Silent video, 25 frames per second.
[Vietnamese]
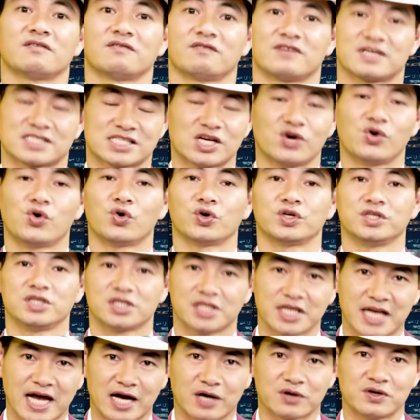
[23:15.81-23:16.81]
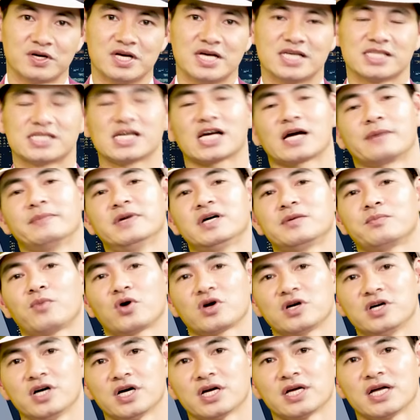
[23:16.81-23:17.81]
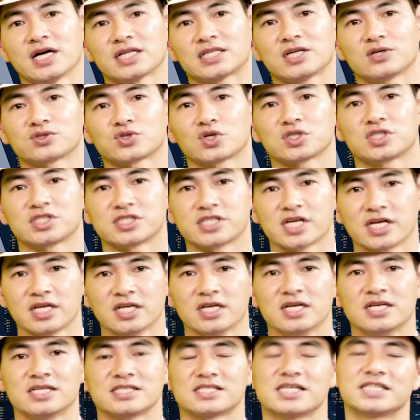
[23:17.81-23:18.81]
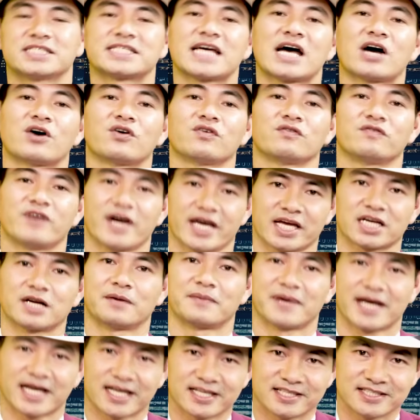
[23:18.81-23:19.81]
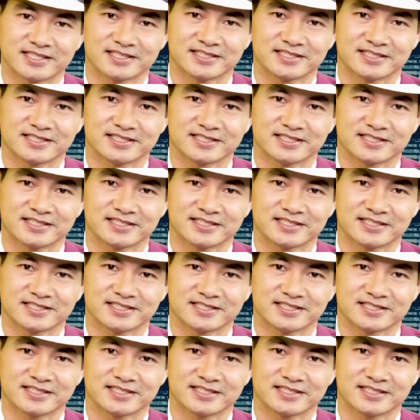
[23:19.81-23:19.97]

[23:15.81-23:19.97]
và xã hội như thế nào xin cảm ơn mọi người đã theo dõi chương trình xin chào và hẹn gặp lại